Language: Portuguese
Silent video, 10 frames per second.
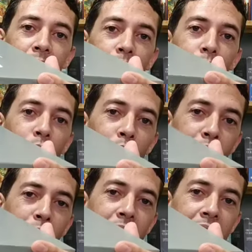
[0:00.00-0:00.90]

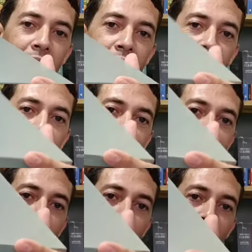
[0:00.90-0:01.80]
muito grande.
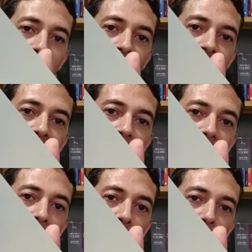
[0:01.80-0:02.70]
Nessa placa aqui
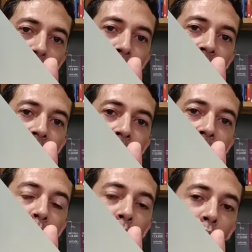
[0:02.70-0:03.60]
tem uma história
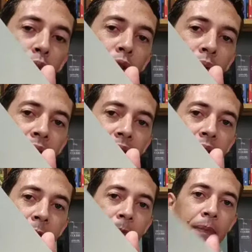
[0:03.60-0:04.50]
muito
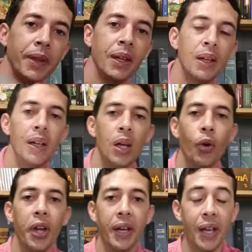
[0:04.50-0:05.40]
grande. Eu
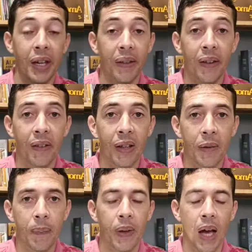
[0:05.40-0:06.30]
quero aqui
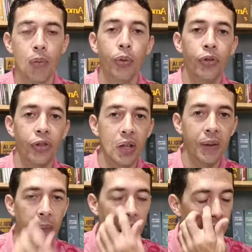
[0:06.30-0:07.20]
agradecer a você,
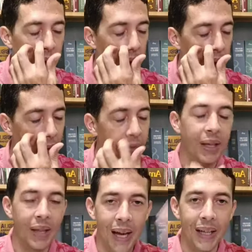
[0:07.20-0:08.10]
na
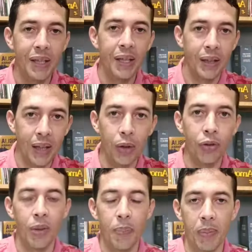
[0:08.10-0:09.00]
verdade,
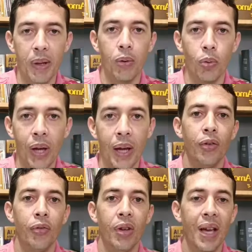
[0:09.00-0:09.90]
Deus em primeiro lugar.
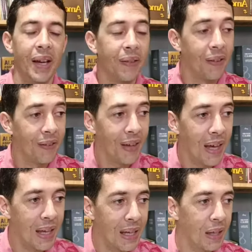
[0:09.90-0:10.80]
Venho agradecer
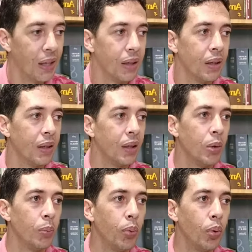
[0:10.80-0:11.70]
a Ele
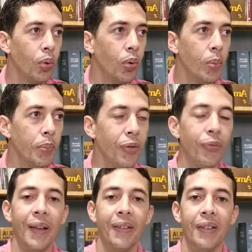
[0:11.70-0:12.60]
por me
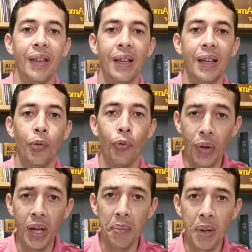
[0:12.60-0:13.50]
fazer
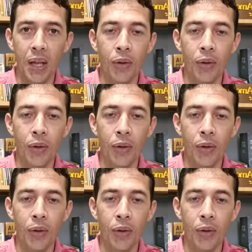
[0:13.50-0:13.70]
firme e